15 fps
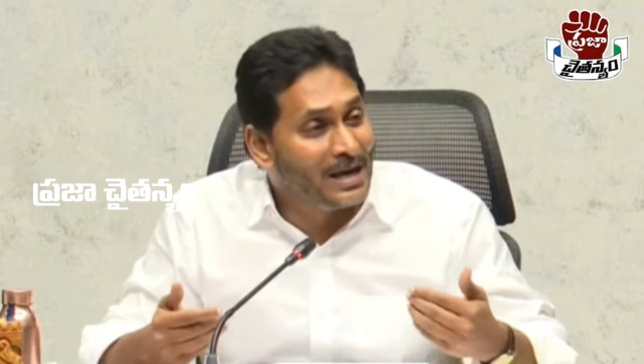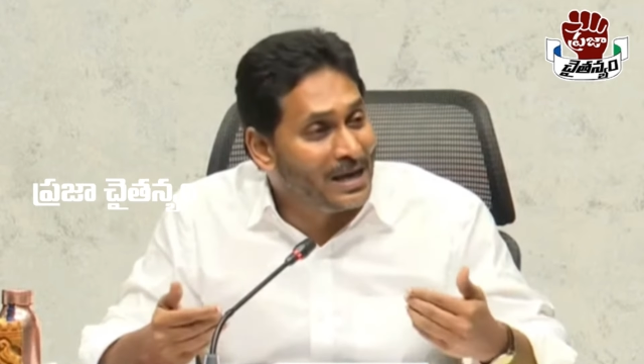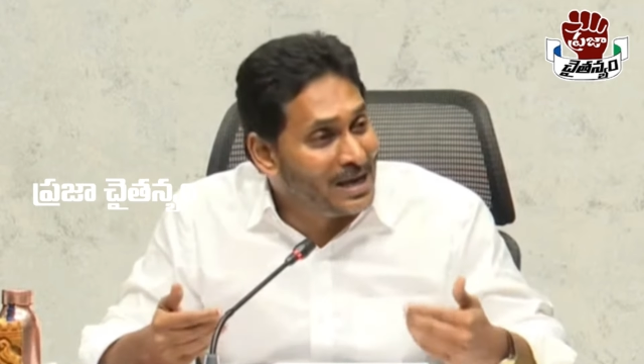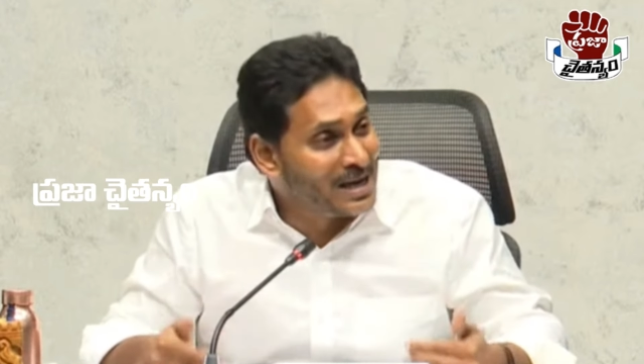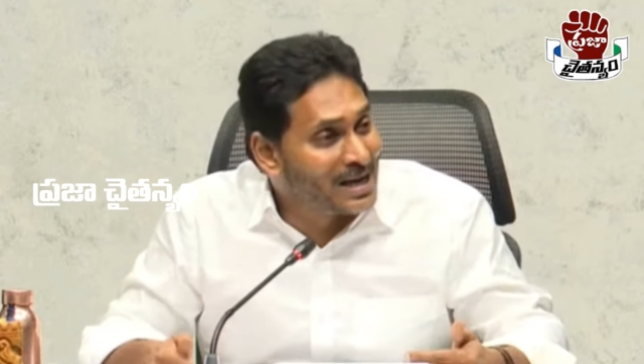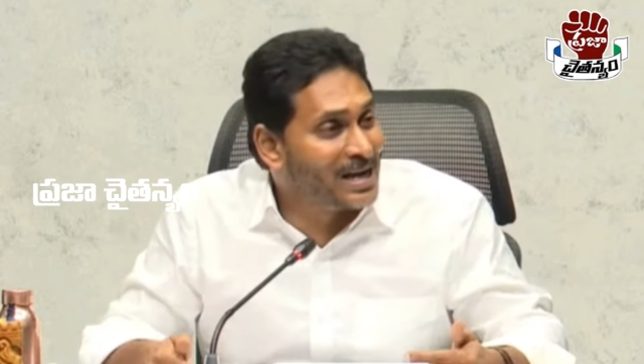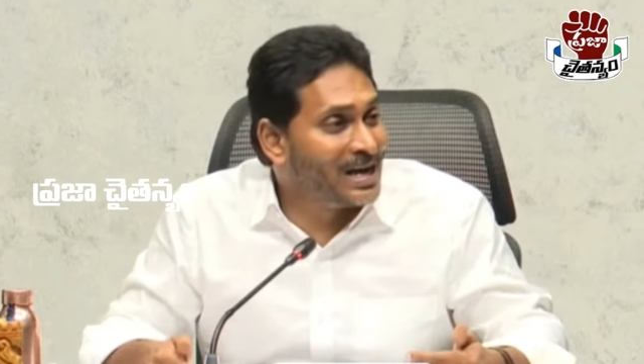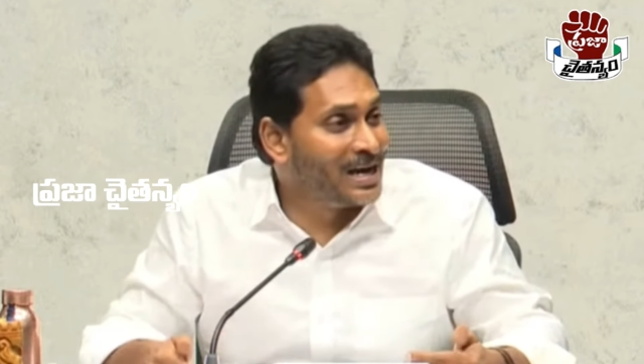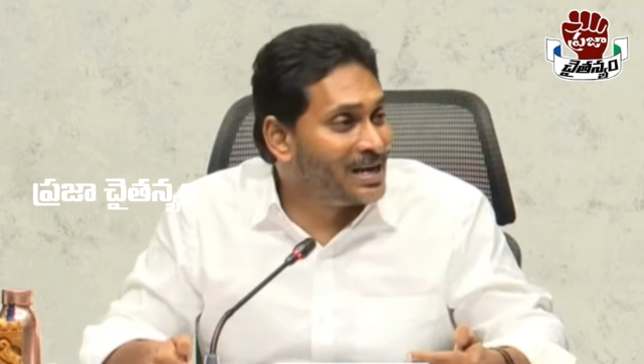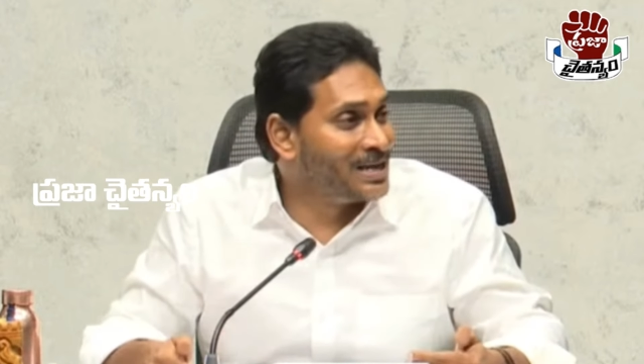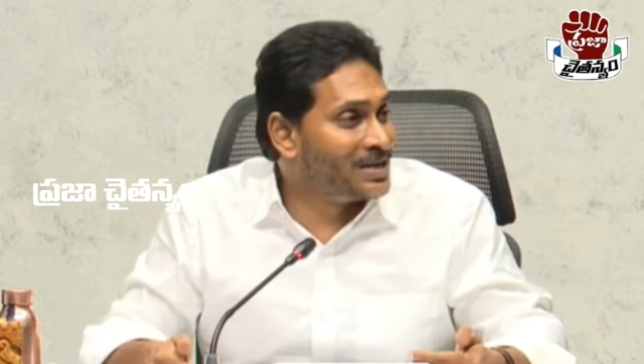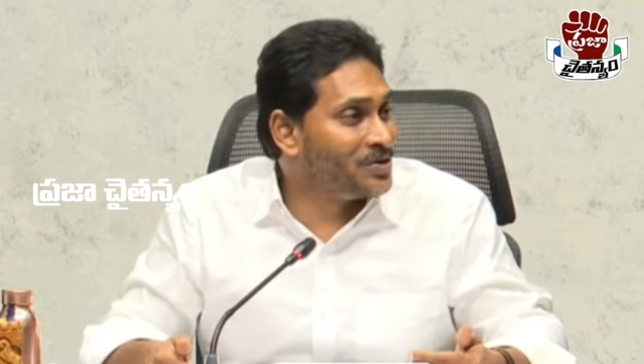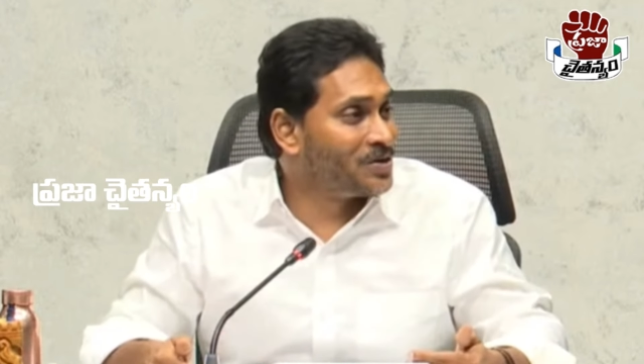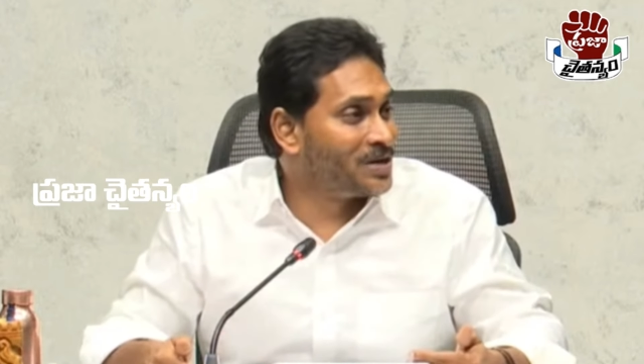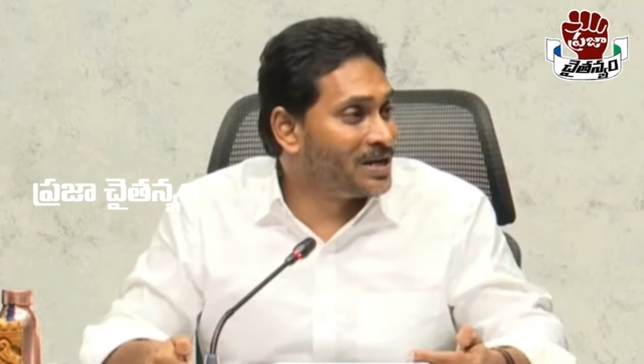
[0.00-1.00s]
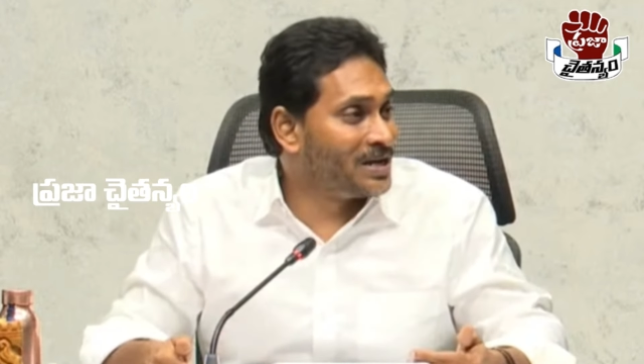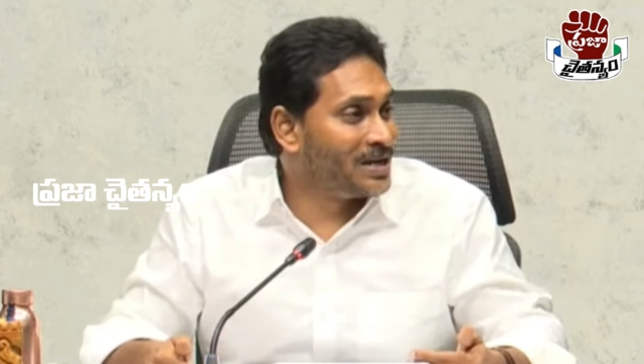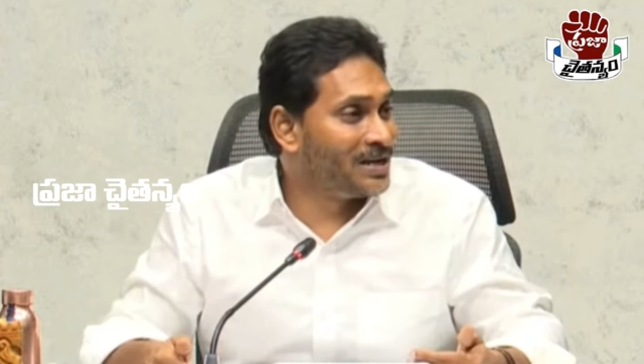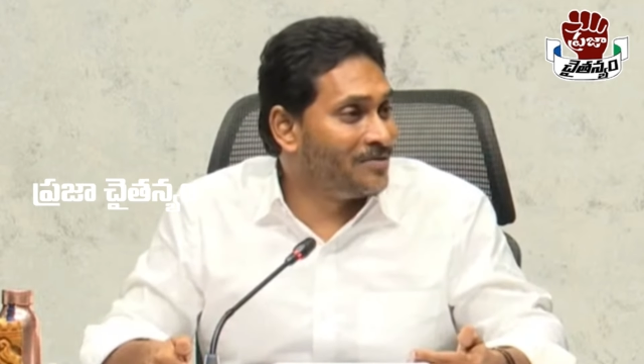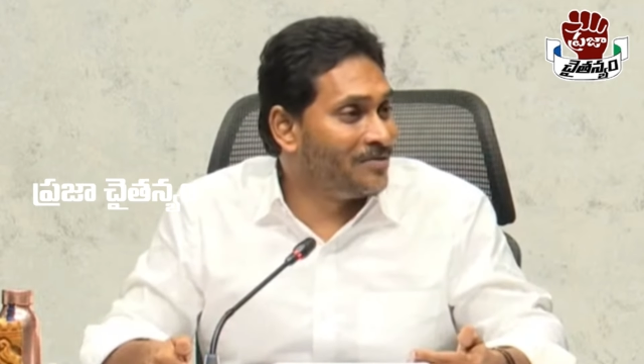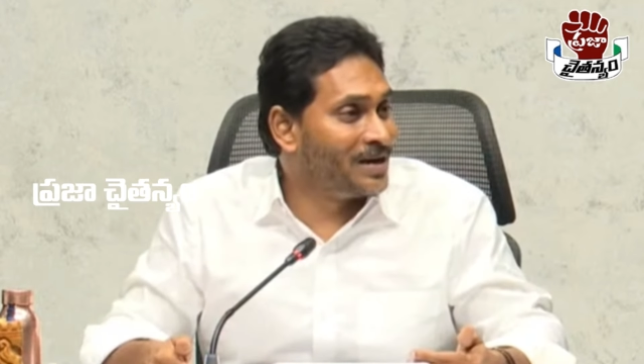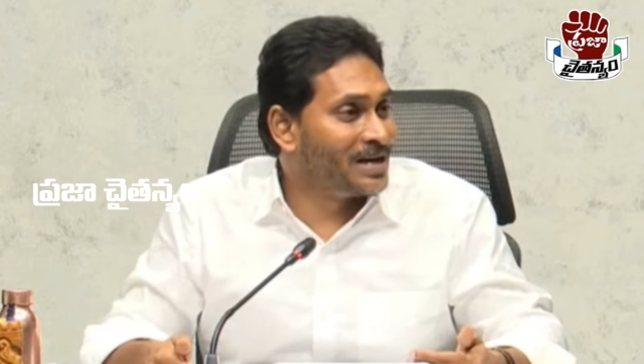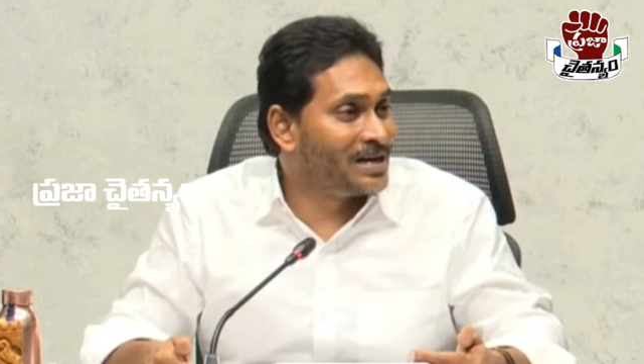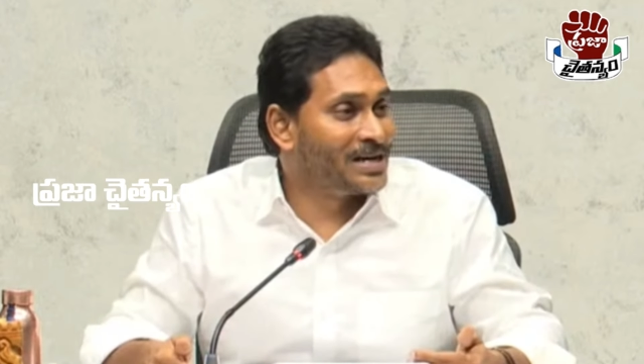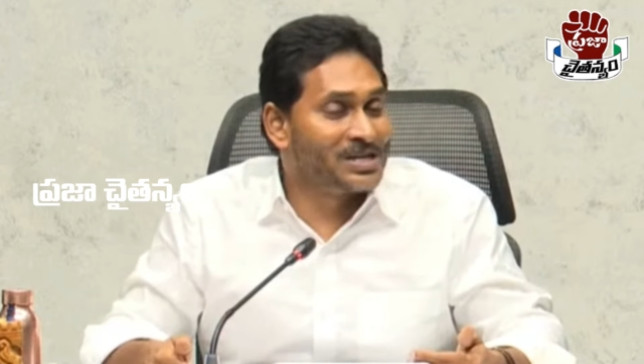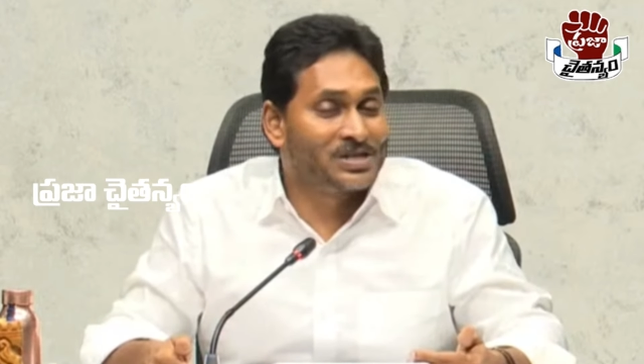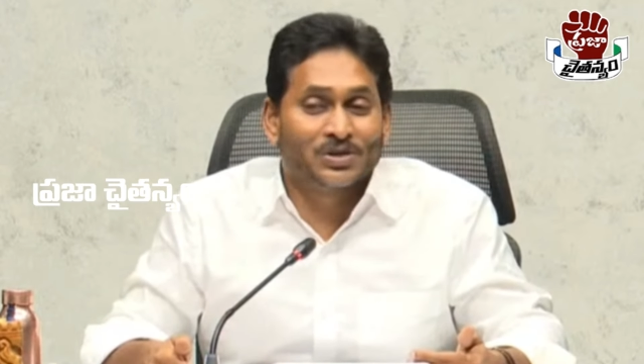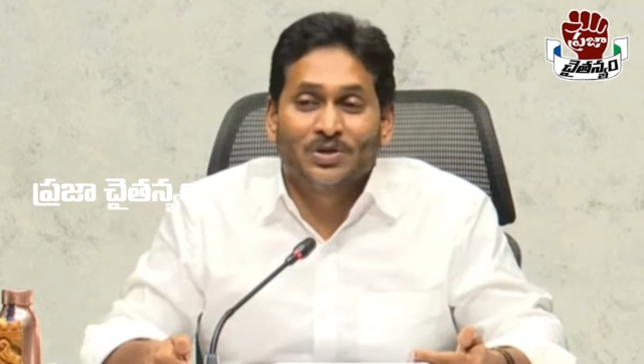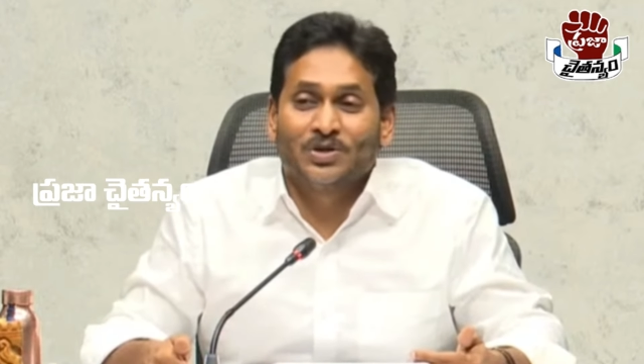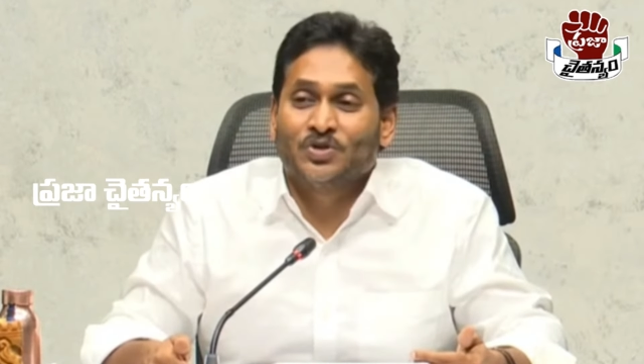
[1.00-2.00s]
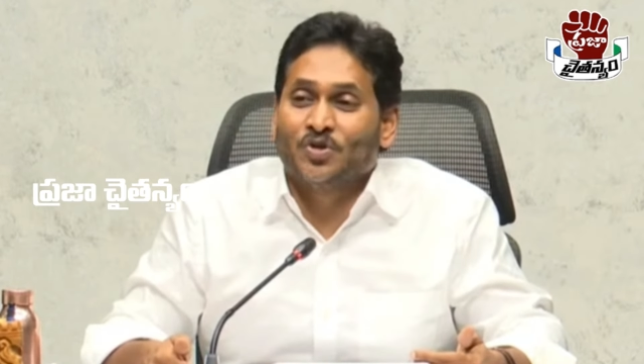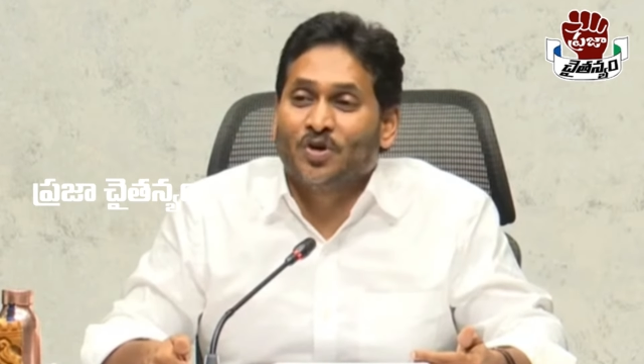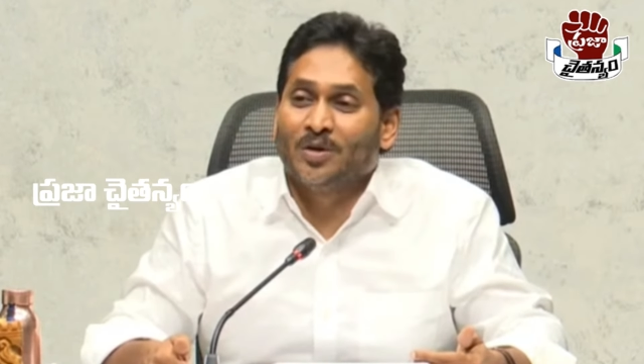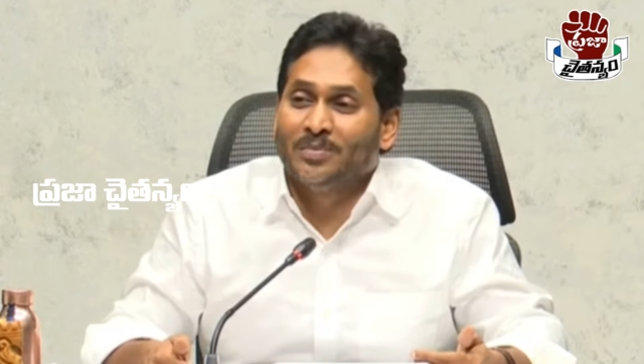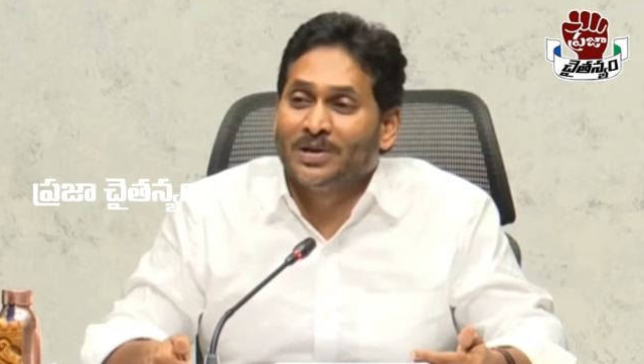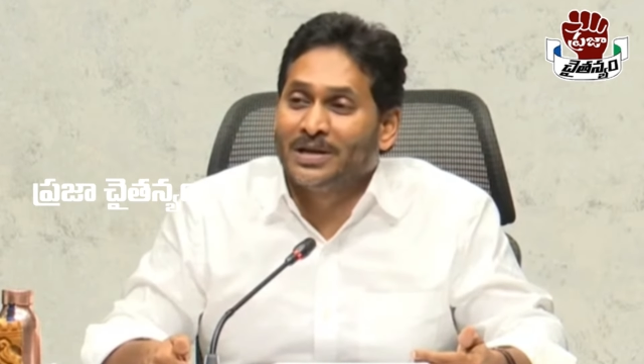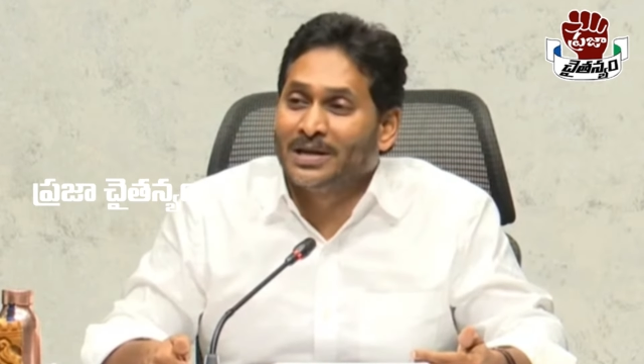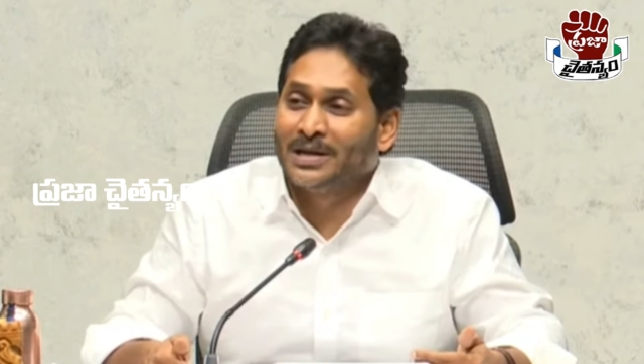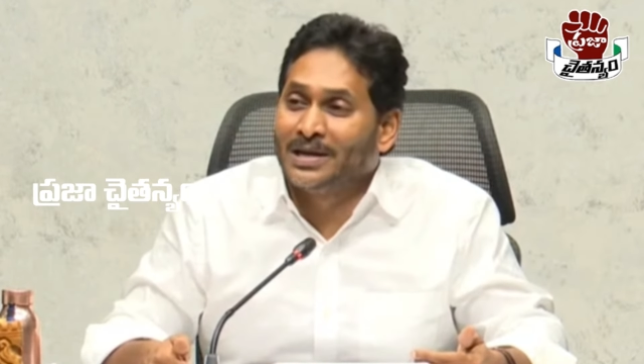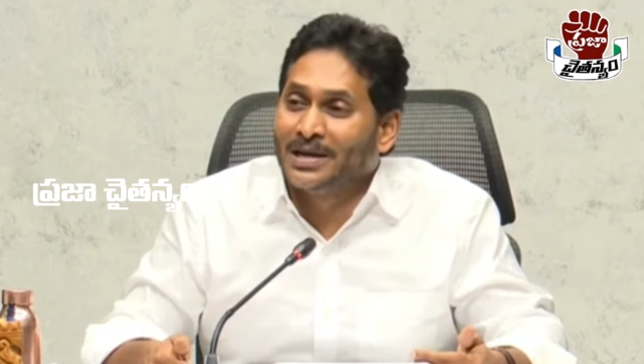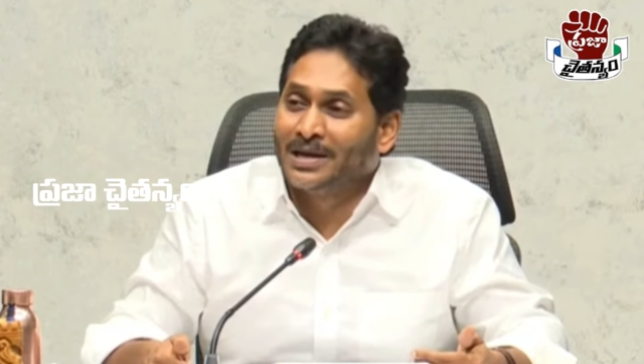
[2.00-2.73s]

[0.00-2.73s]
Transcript: నీ కళ్ళ ఎదుటే వెంకటేశ్వర స్వామి